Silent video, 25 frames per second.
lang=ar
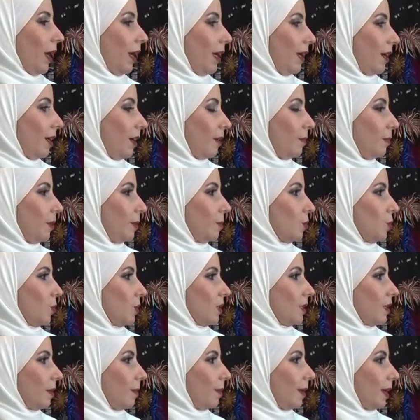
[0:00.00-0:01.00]
احيانا بيلبسوا
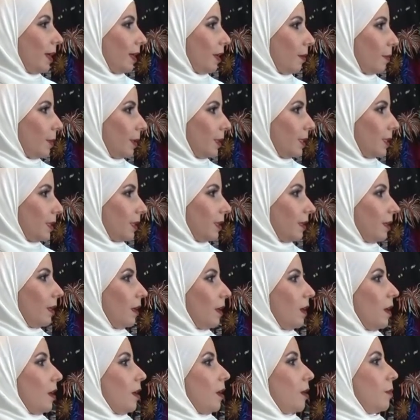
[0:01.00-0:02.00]
الصبايا بدي
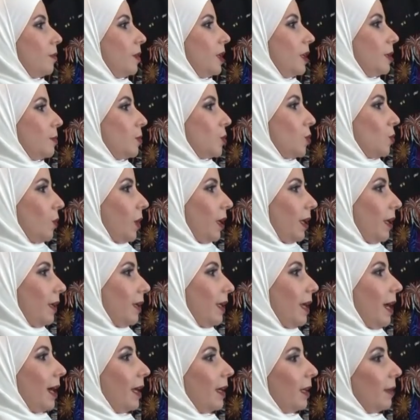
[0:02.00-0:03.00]
بيلبسوا
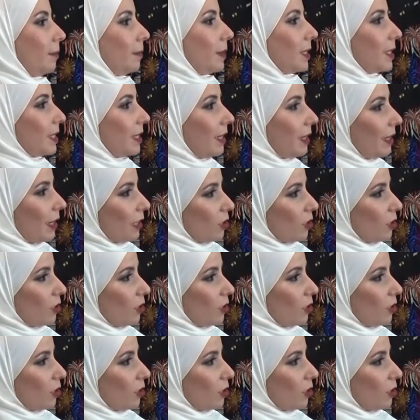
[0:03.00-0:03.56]
هيك يعني بيسيء